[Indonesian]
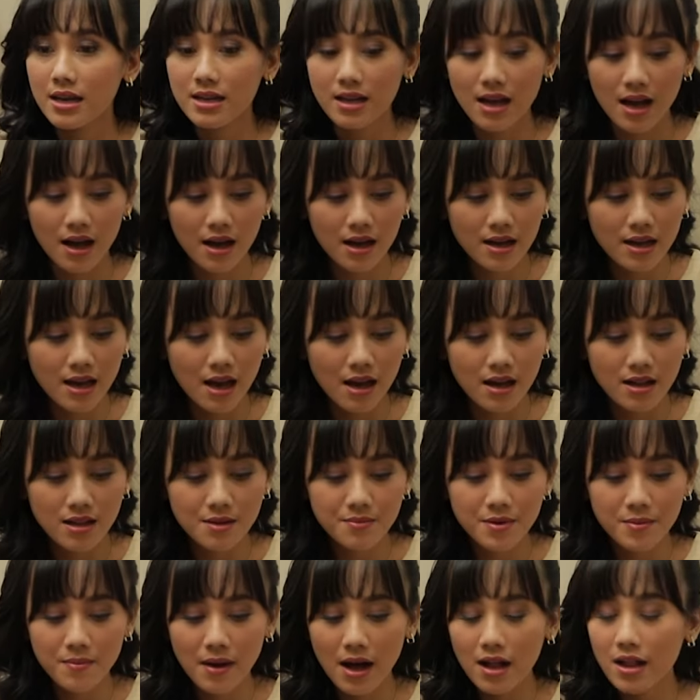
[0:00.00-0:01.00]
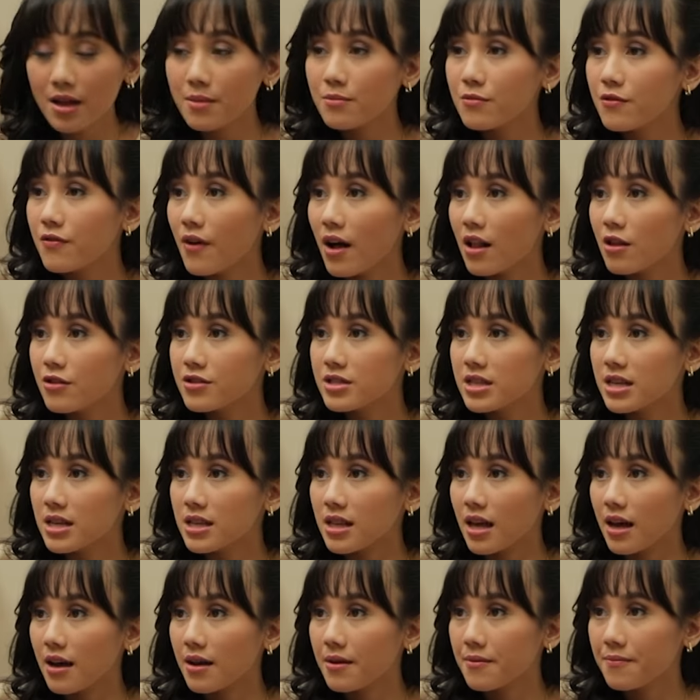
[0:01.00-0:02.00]
Yang yang lebih mahal yang buffalo
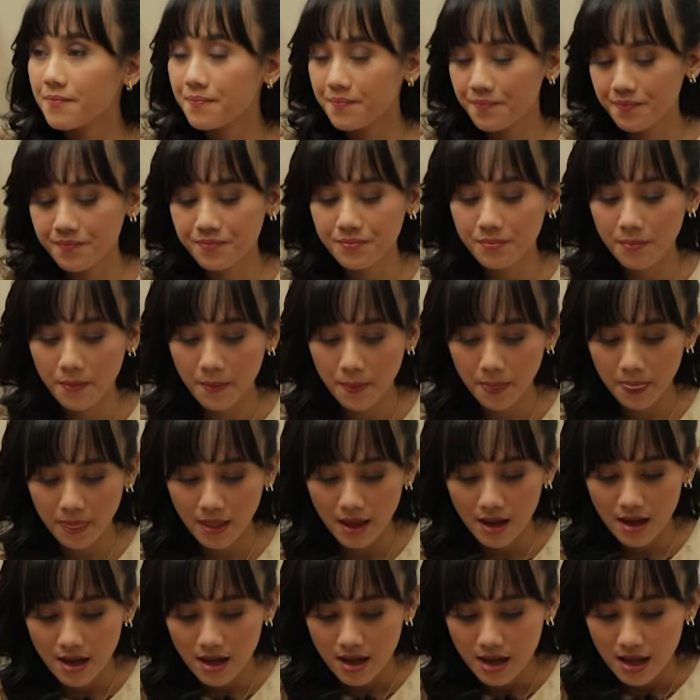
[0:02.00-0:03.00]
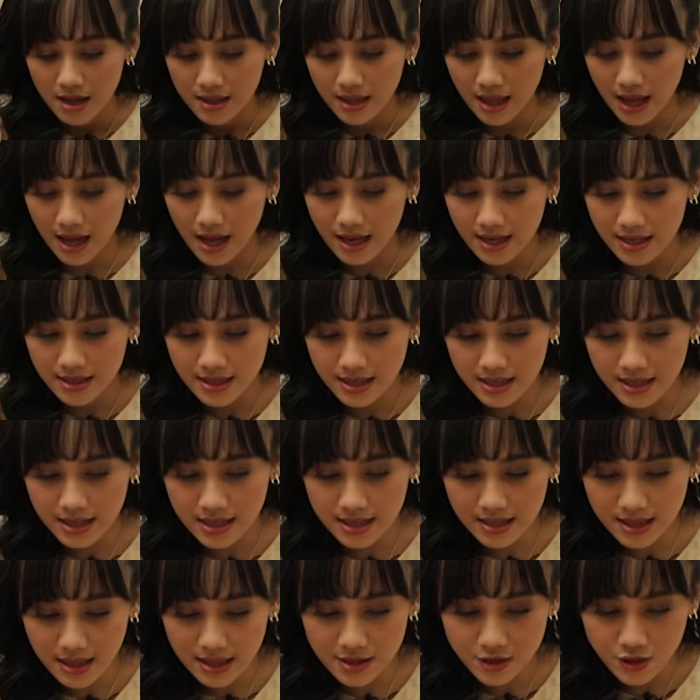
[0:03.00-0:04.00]
chicken ya? Nah ini
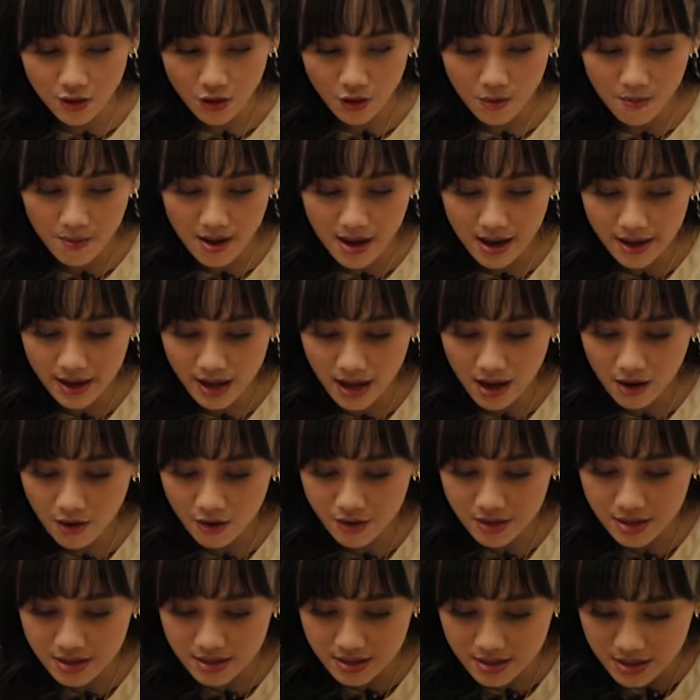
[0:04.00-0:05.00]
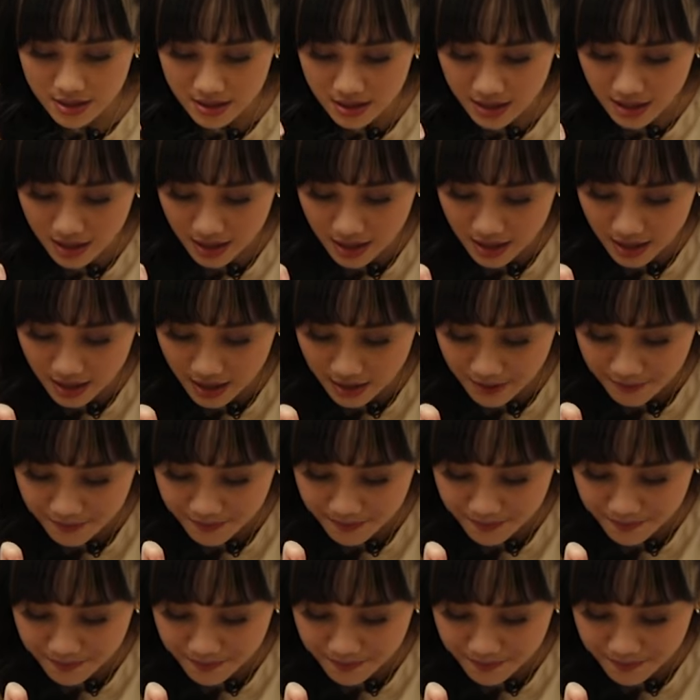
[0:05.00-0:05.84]
kita coba yang original.